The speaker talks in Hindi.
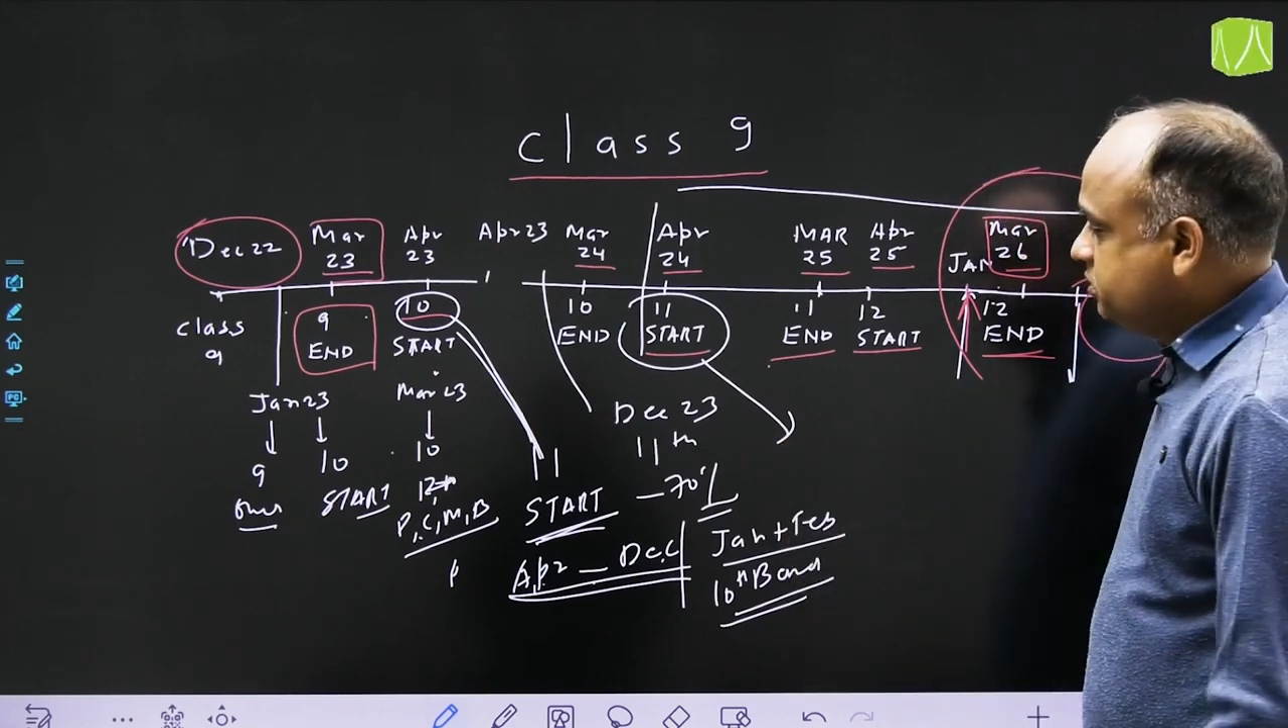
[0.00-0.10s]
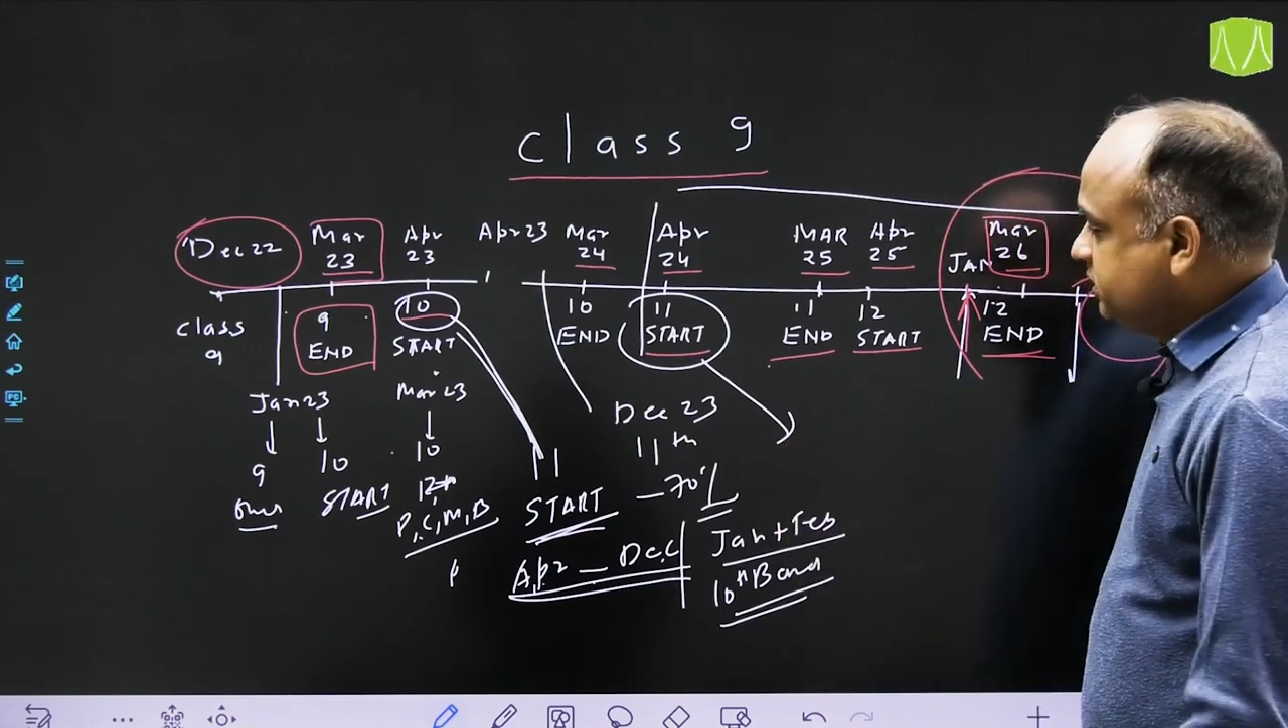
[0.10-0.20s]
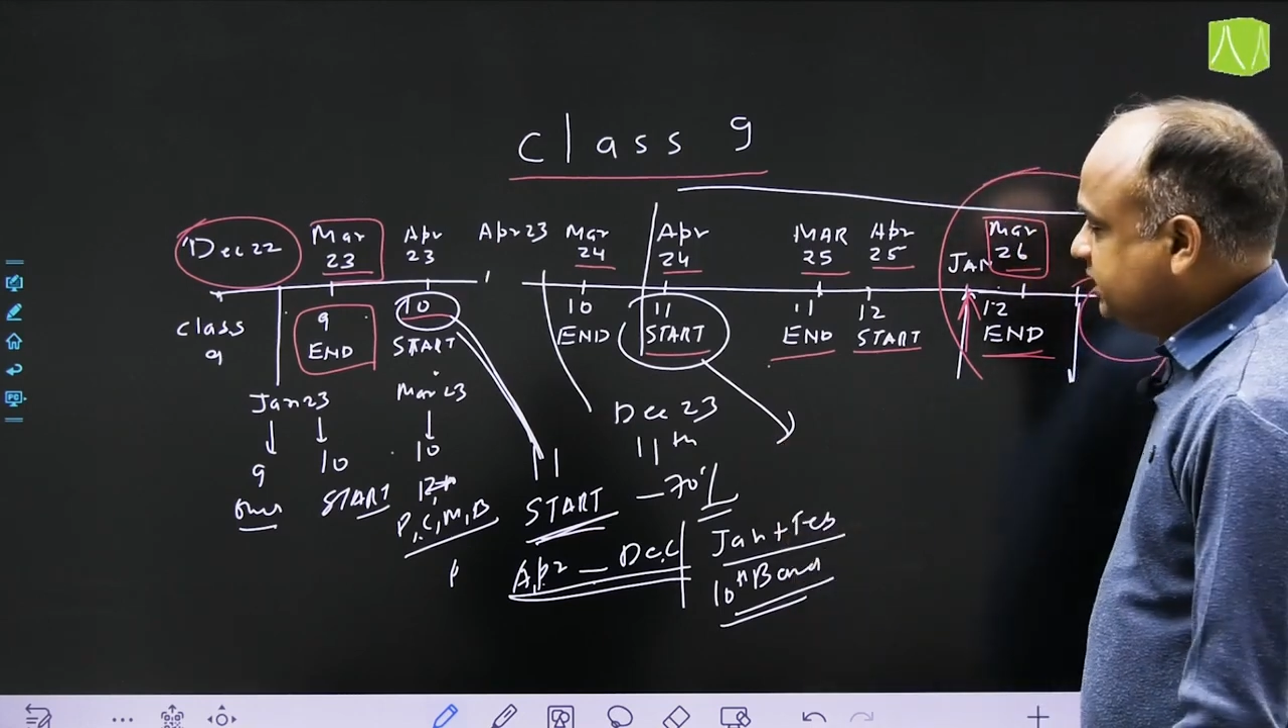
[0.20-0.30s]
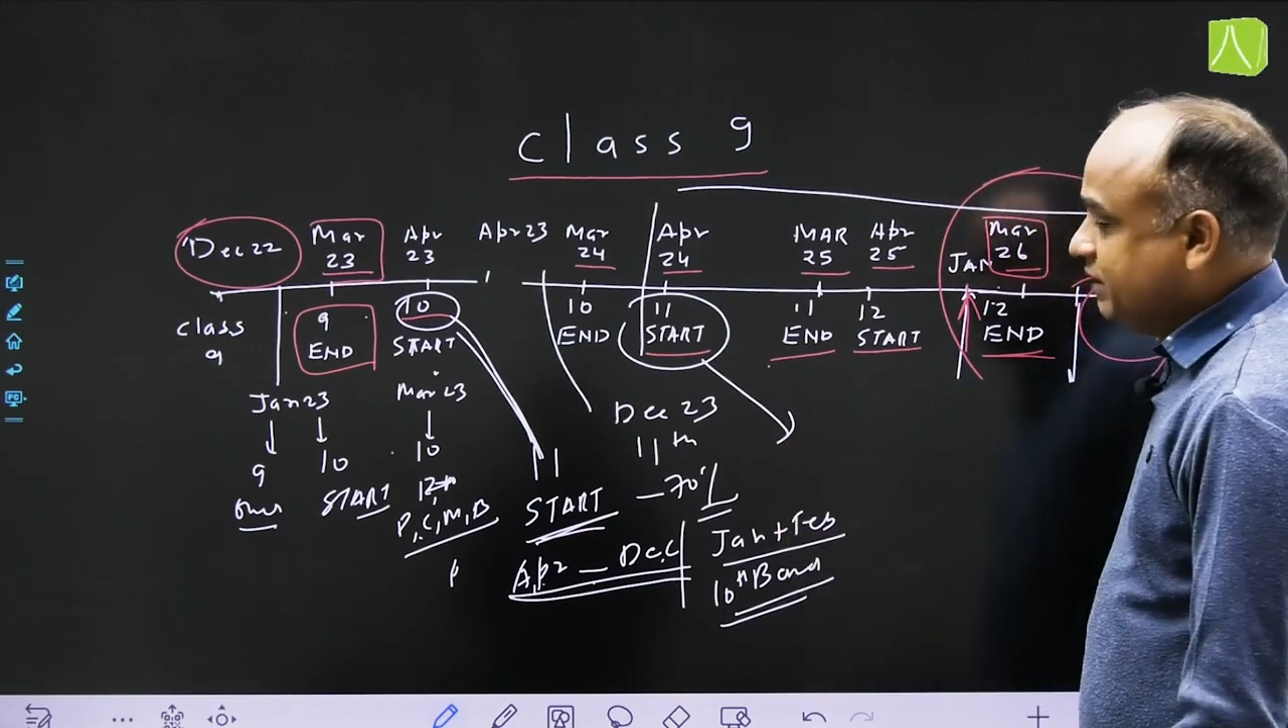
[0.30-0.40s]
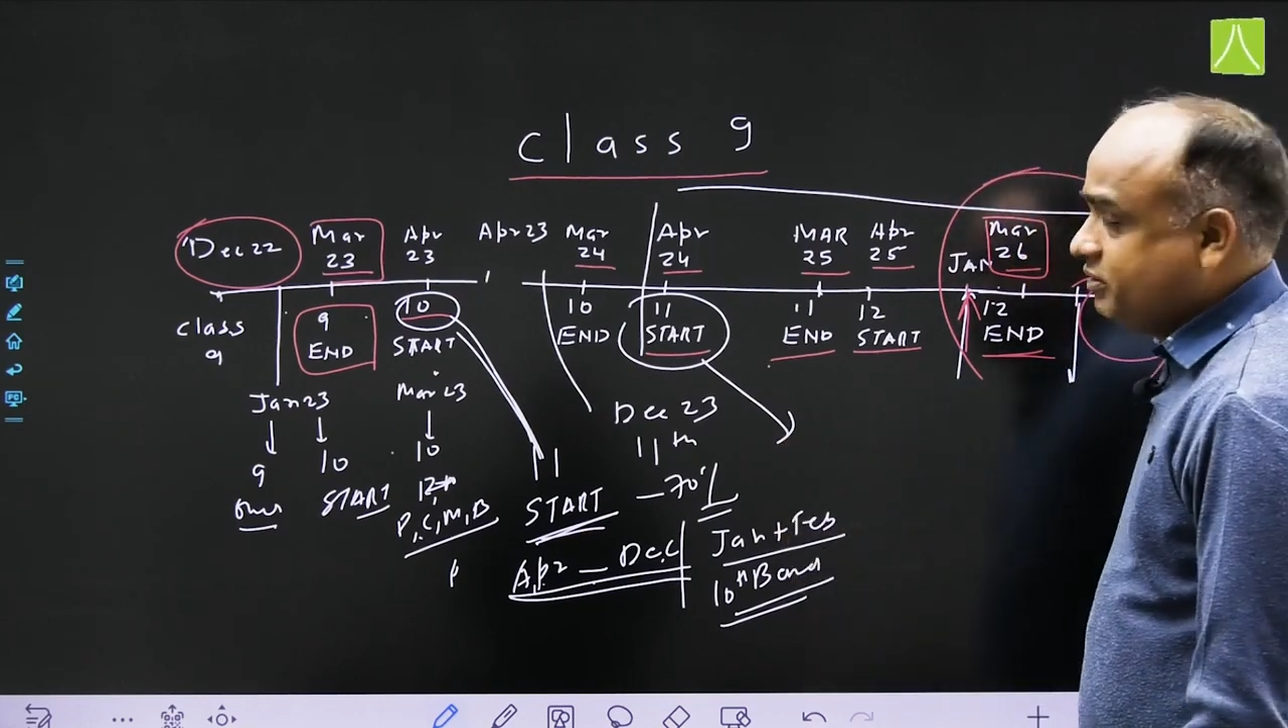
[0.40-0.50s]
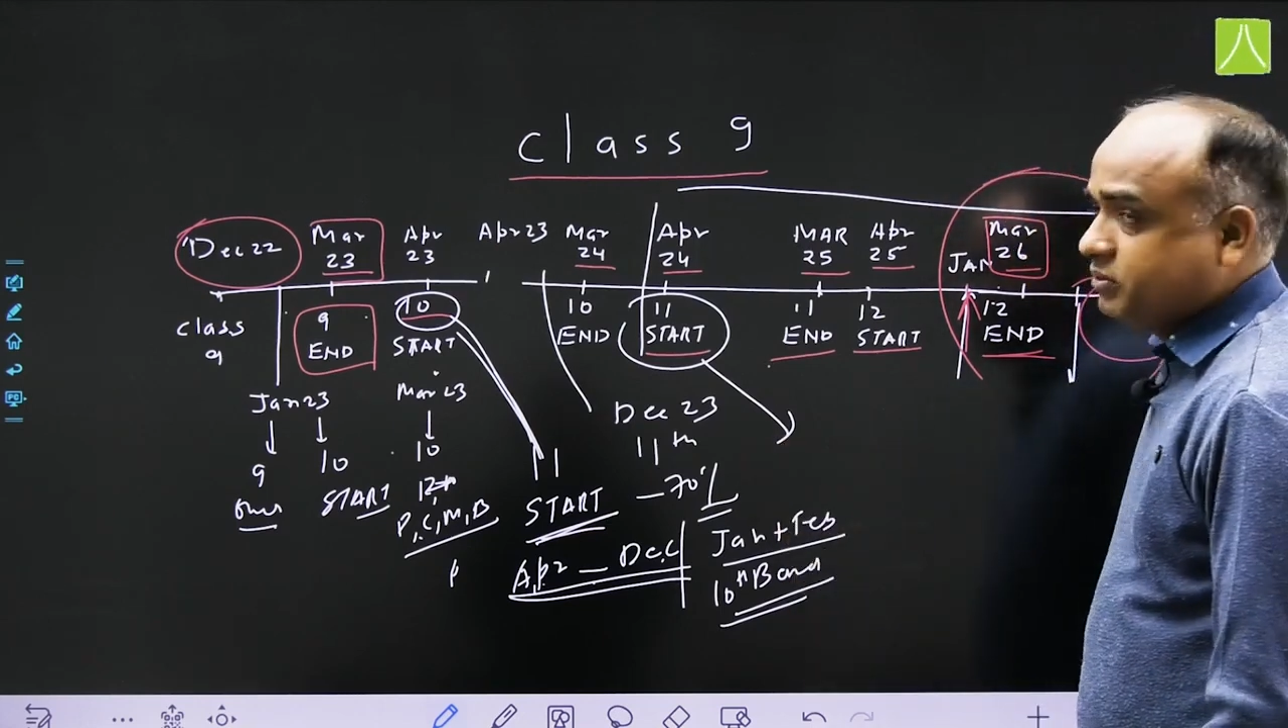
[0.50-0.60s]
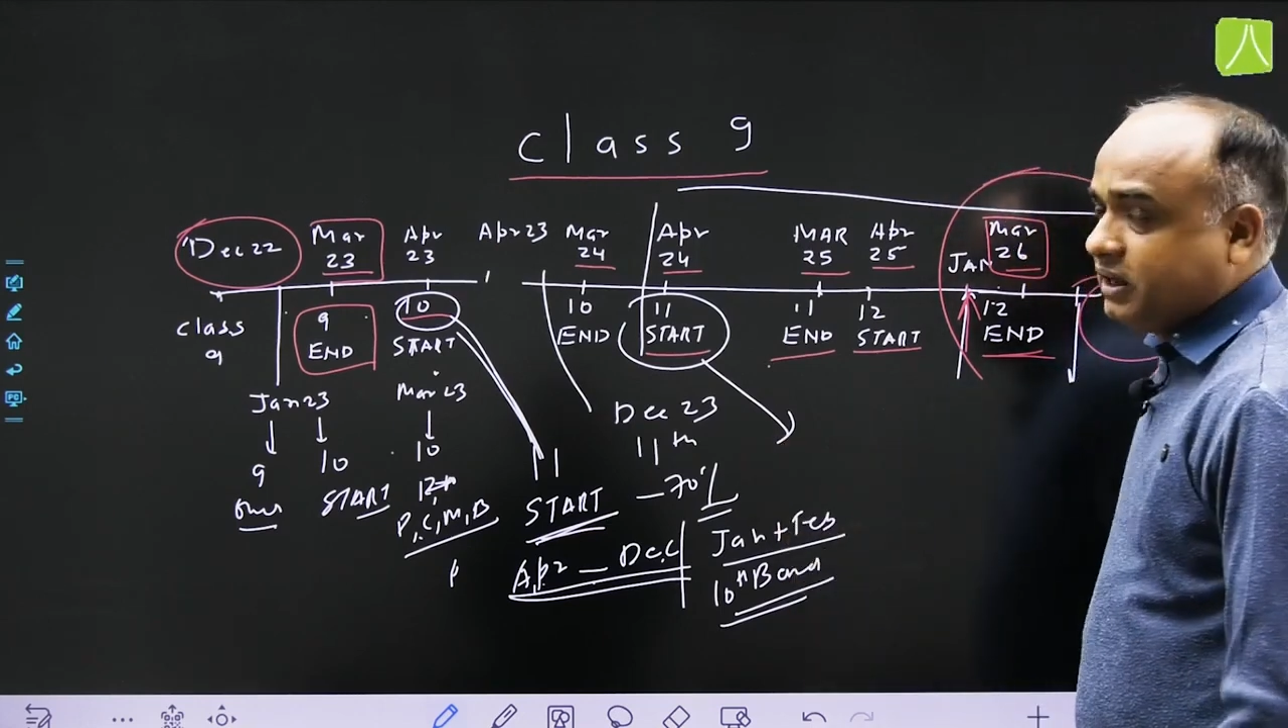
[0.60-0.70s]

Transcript: में बच्चा इलेवंथ